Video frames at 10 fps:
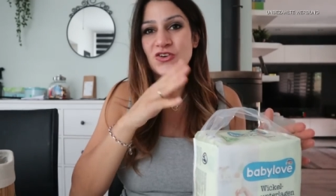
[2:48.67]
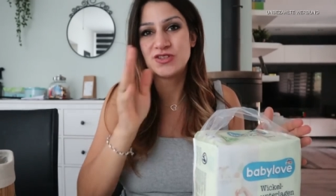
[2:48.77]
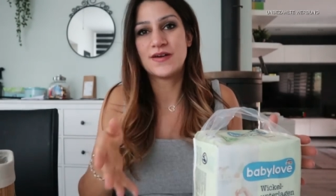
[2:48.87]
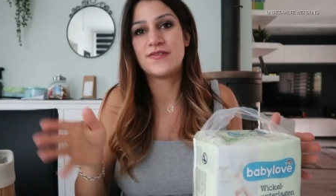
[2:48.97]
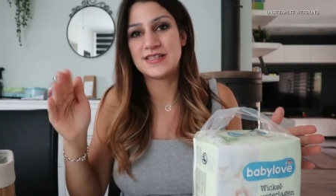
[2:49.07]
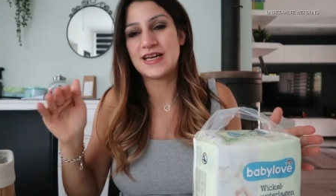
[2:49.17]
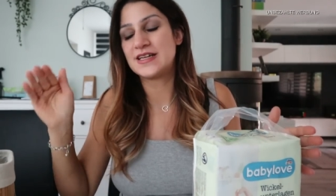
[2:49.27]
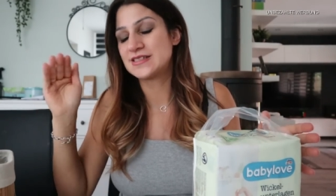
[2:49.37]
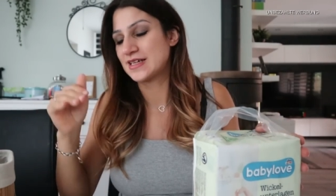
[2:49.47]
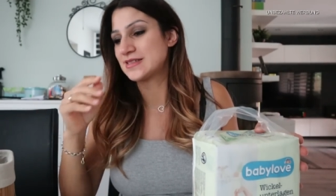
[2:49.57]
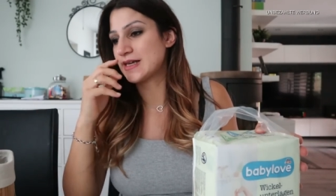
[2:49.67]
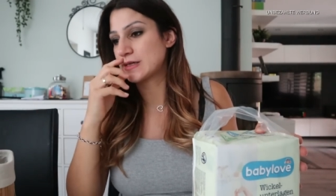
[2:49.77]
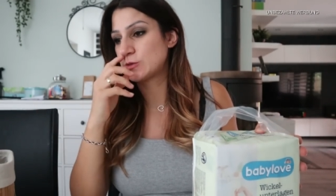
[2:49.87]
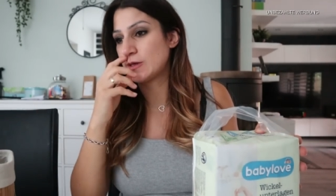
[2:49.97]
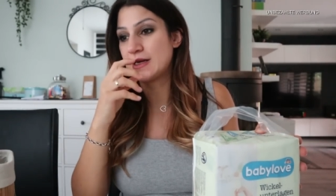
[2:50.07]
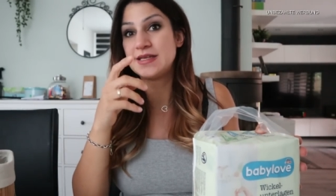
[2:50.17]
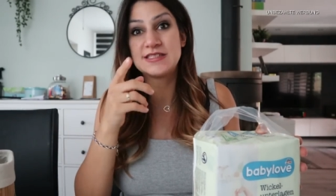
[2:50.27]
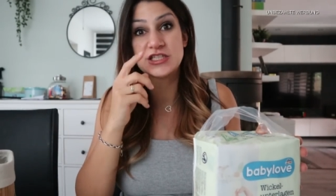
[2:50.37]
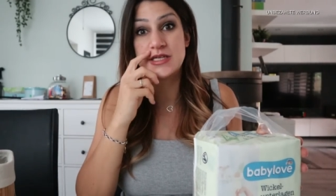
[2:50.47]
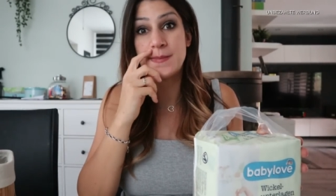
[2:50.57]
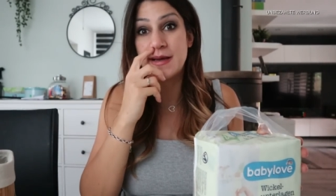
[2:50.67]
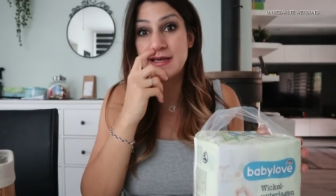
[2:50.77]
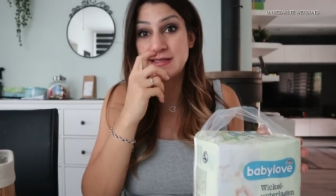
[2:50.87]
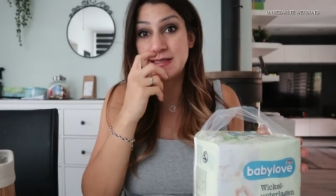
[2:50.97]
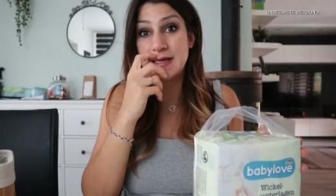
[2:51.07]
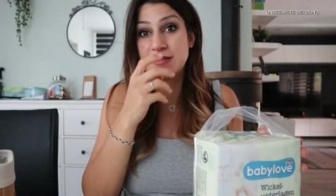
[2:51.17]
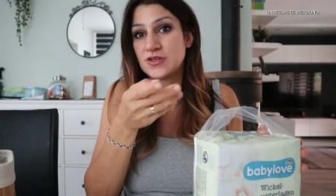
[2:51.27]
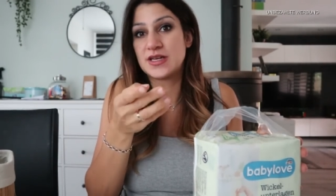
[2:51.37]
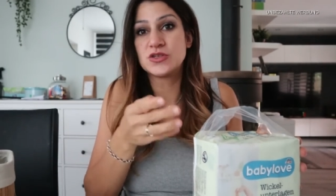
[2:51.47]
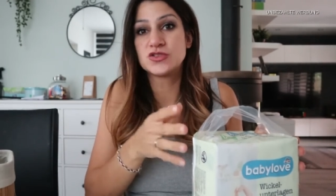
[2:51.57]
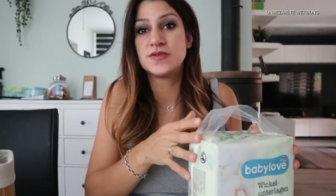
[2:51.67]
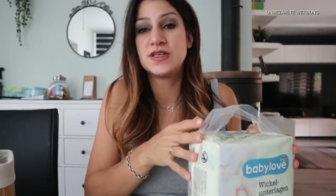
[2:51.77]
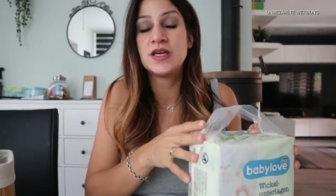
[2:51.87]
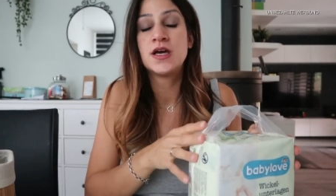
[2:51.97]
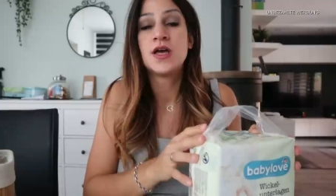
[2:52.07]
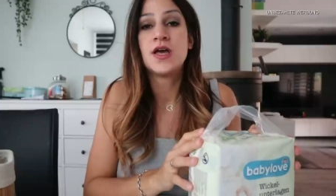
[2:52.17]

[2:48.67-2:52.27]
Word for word: Und da fahrt ihr alles ganz aktuell. Lisa Schnapper heiße ich da, also genauso wie hier.